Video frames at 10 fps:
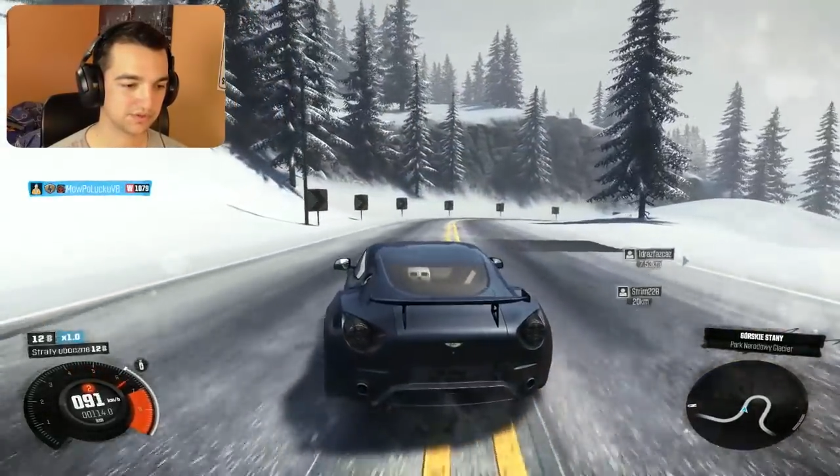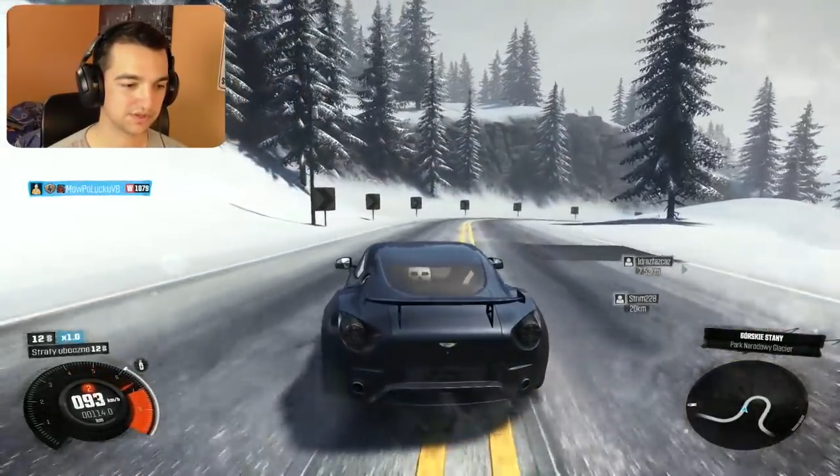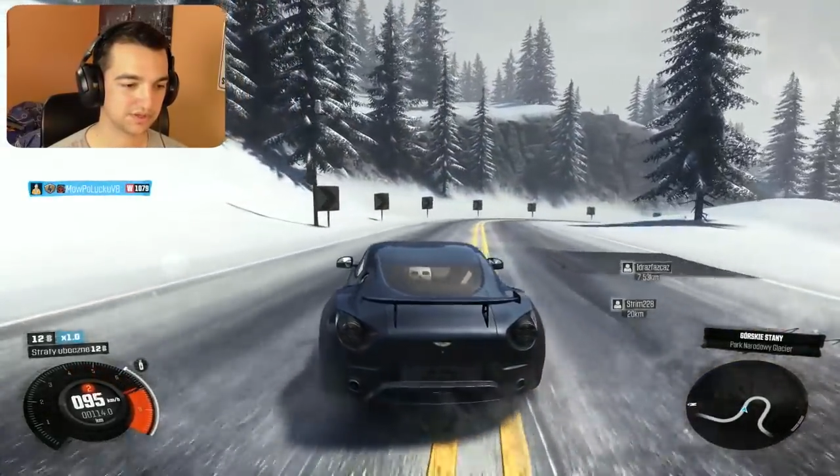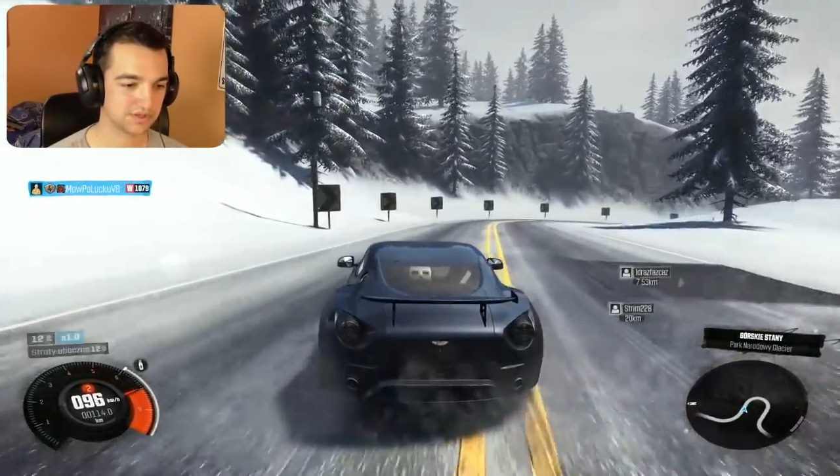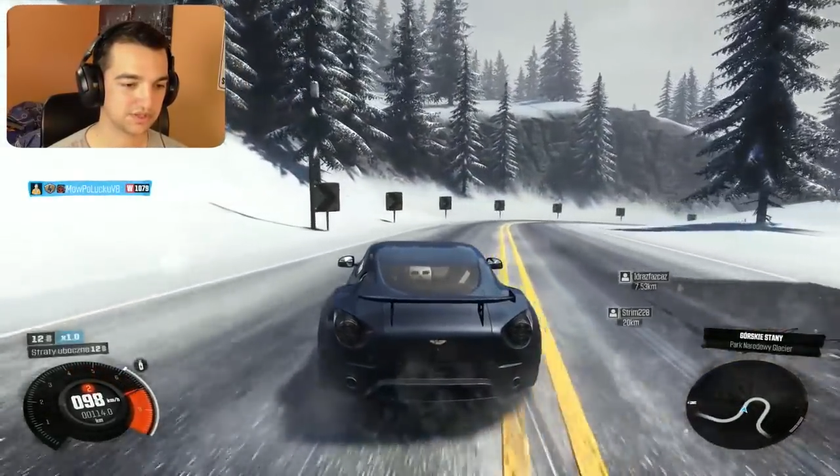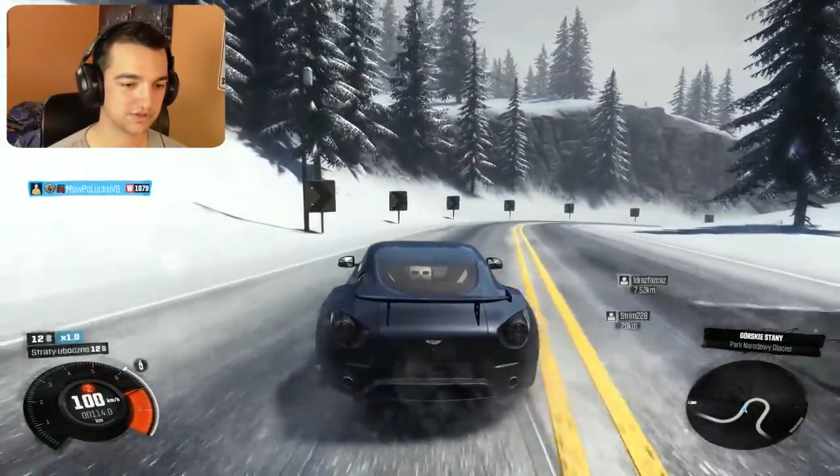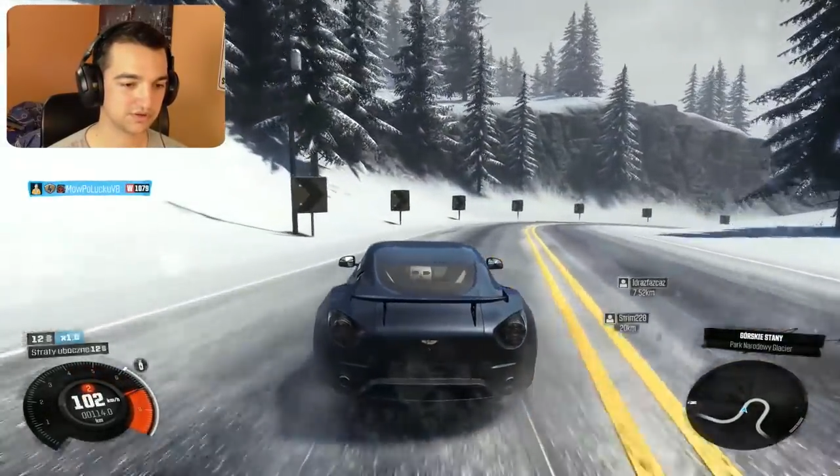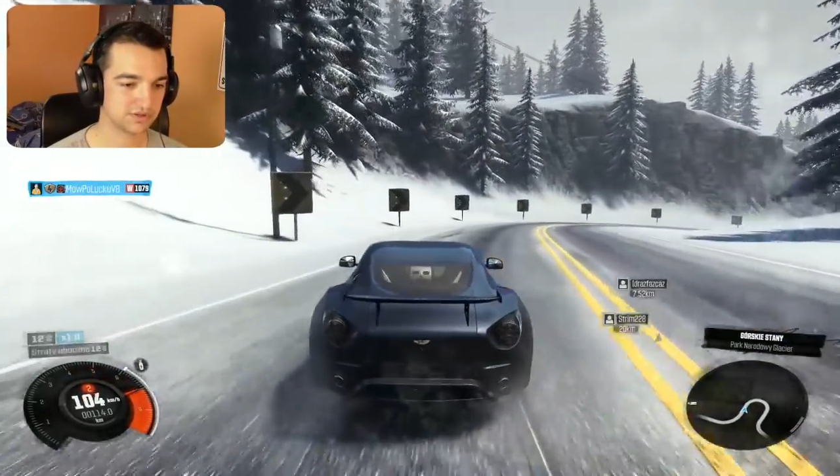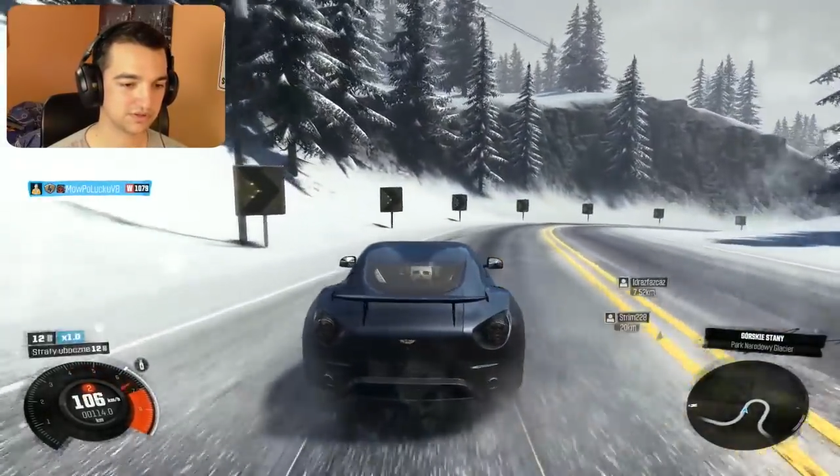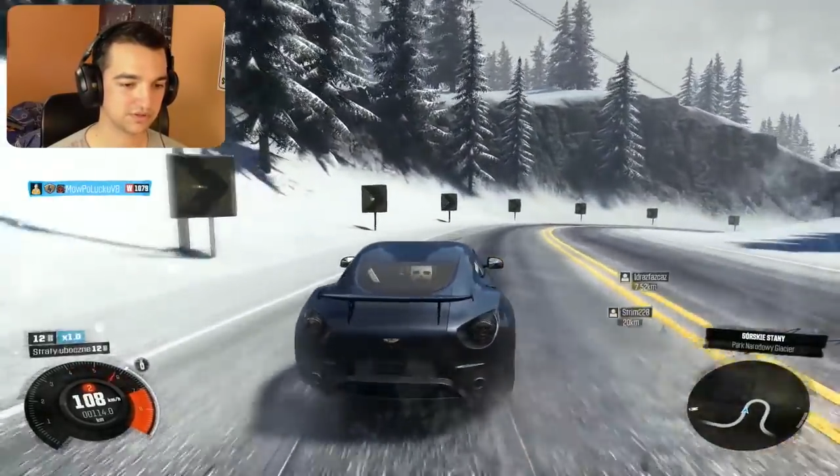podkręcić
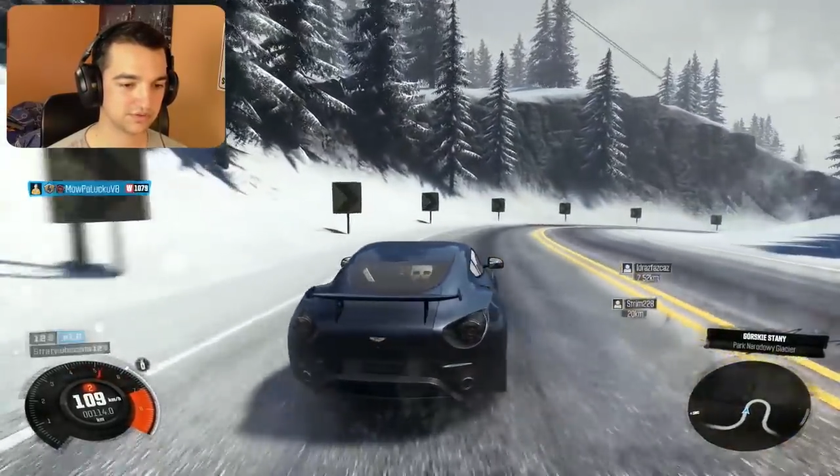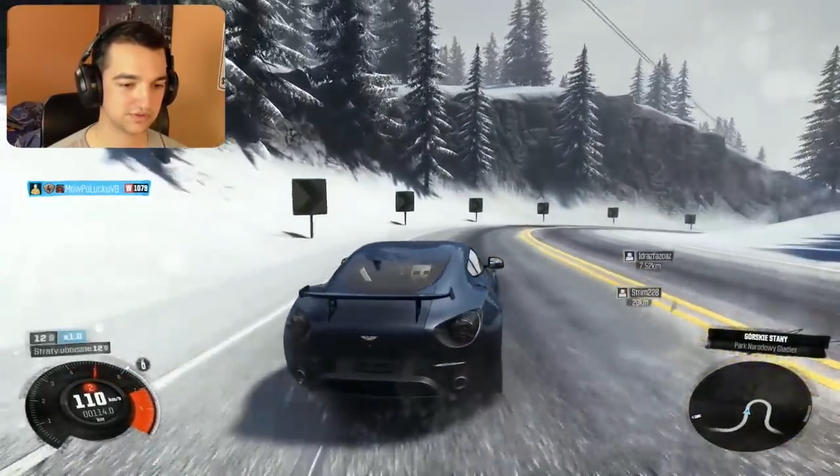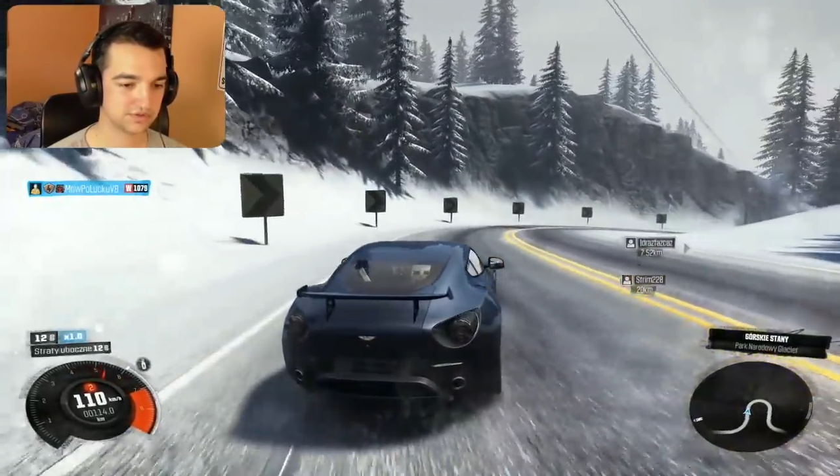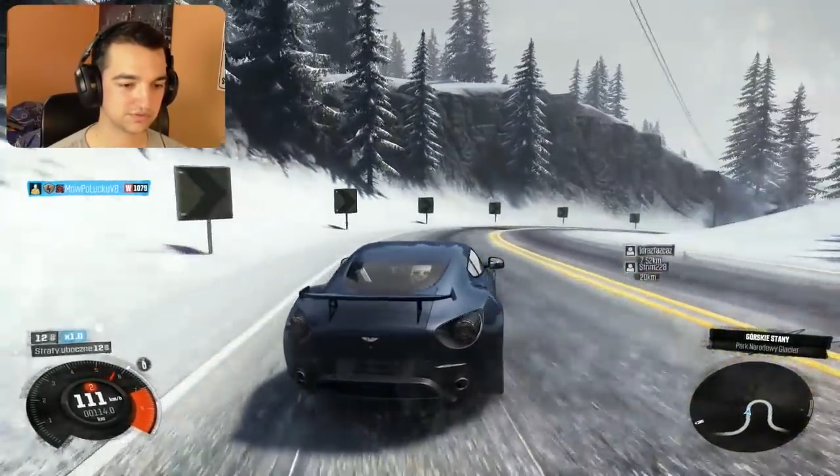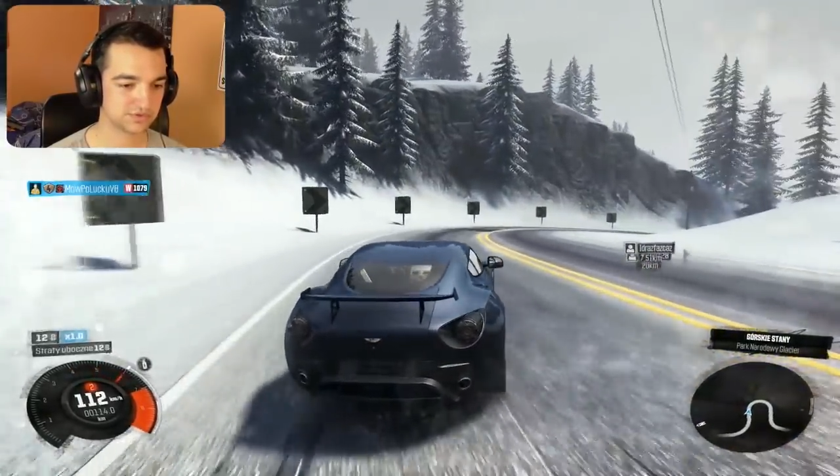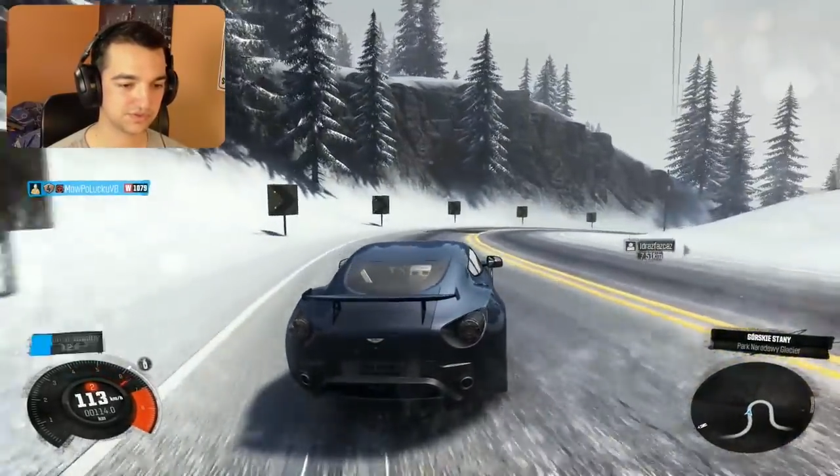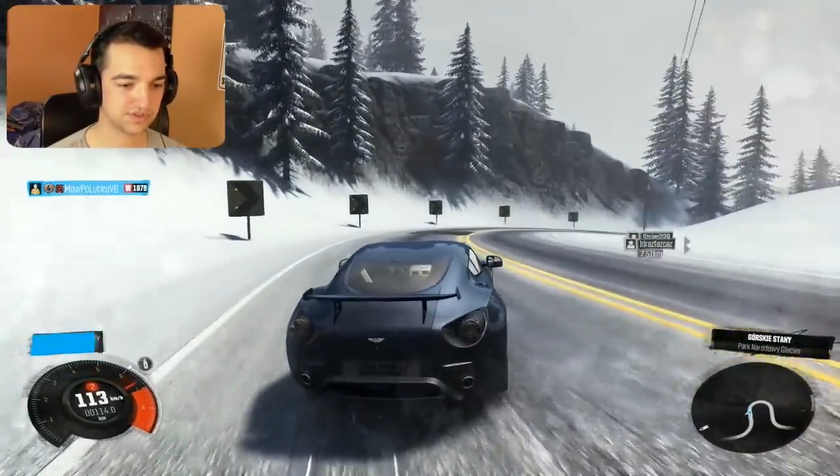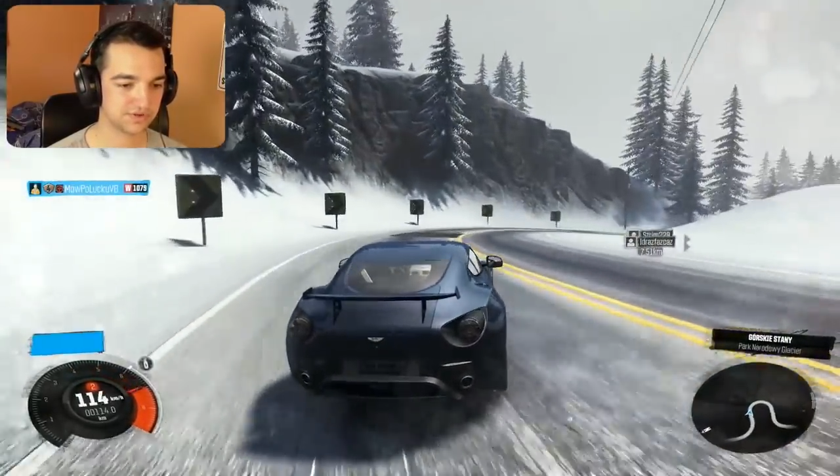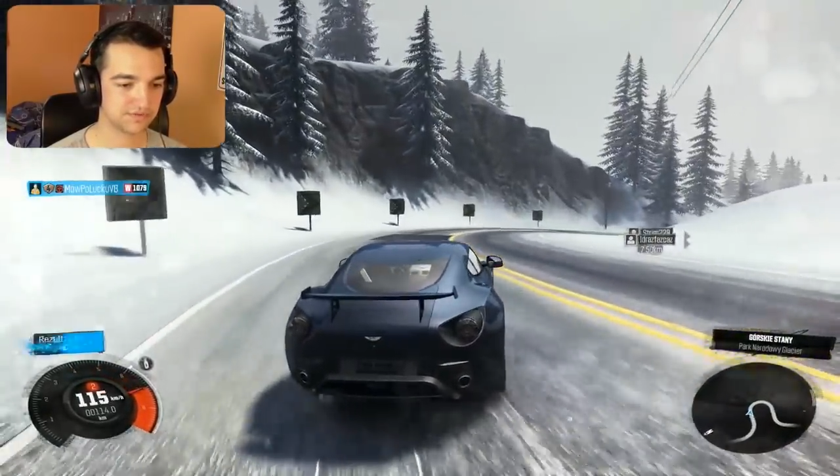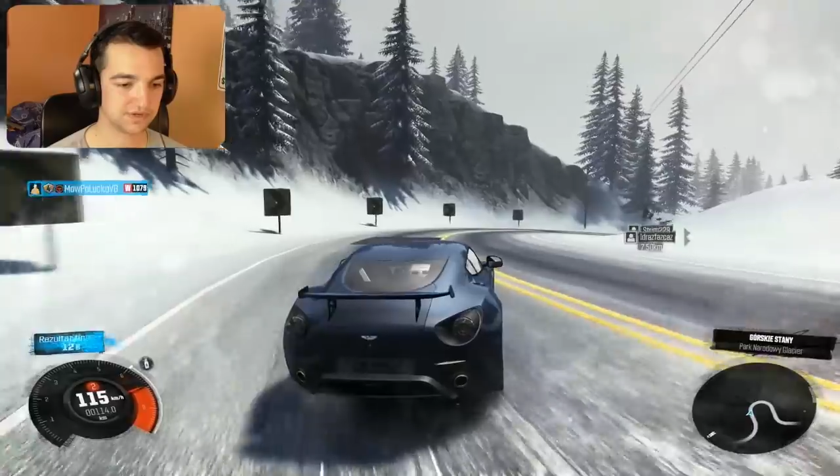trochę to, tą czułość
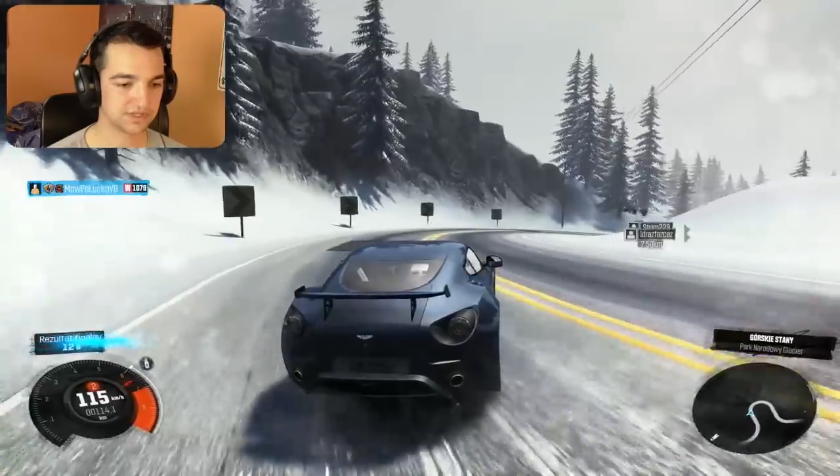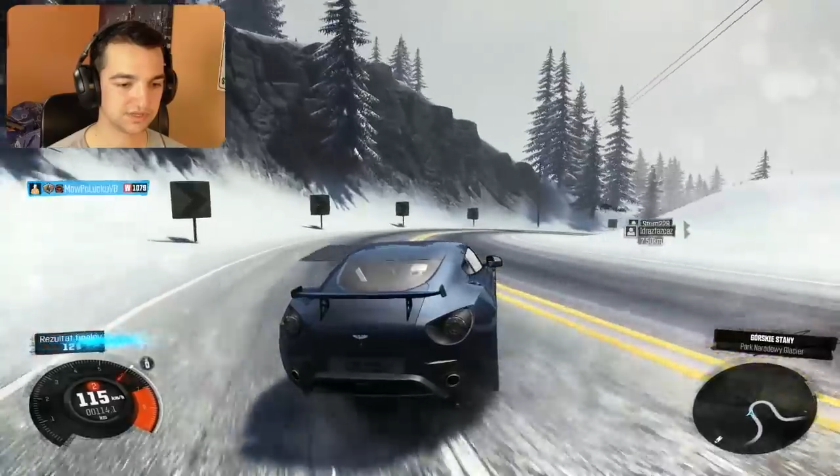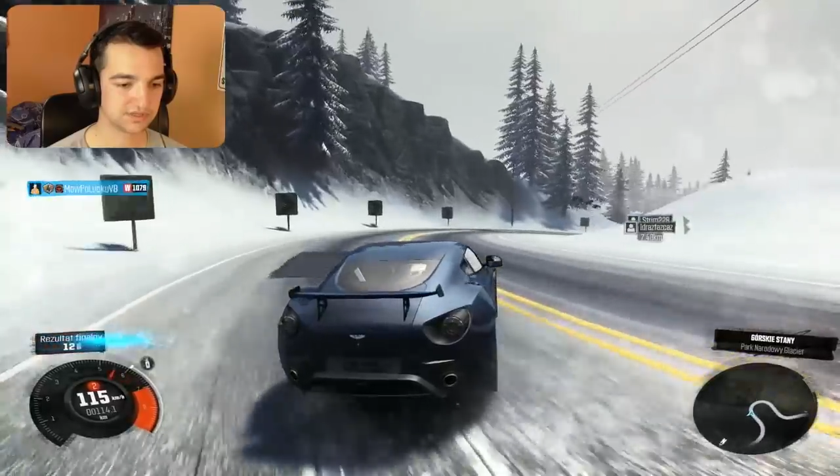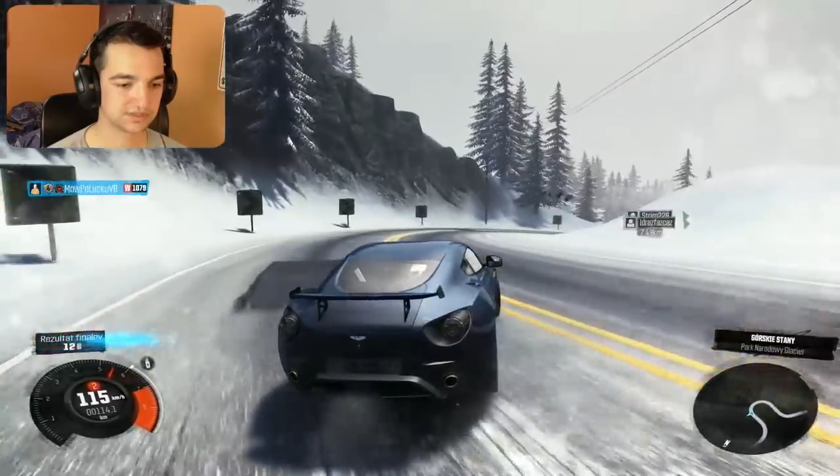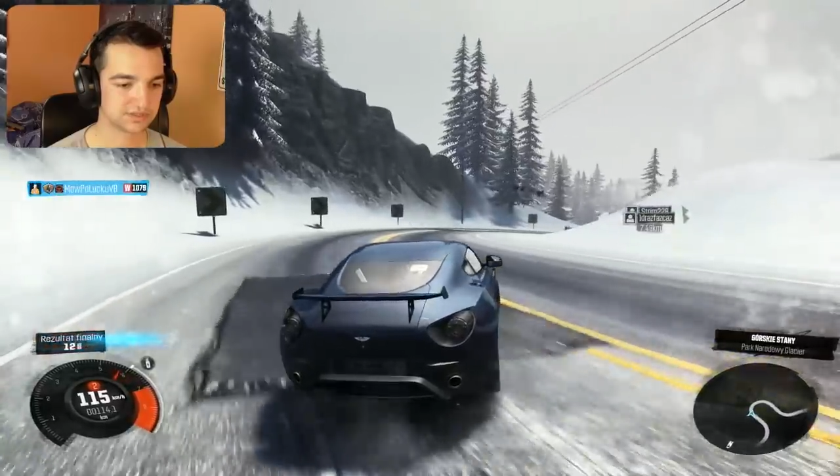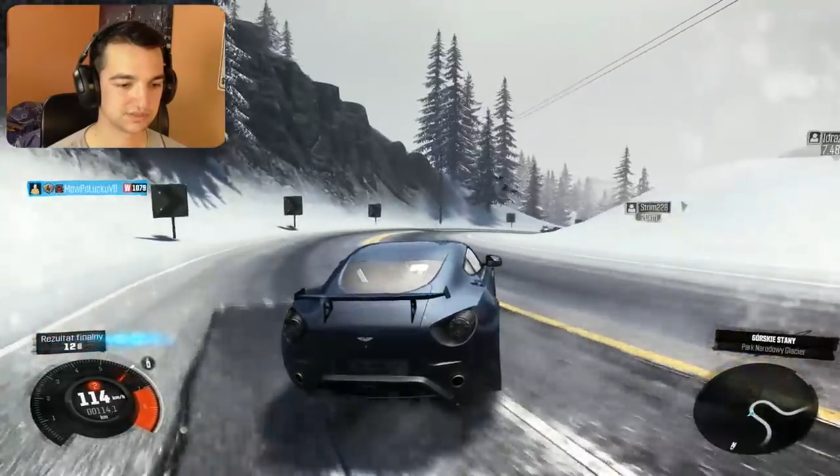sterowania.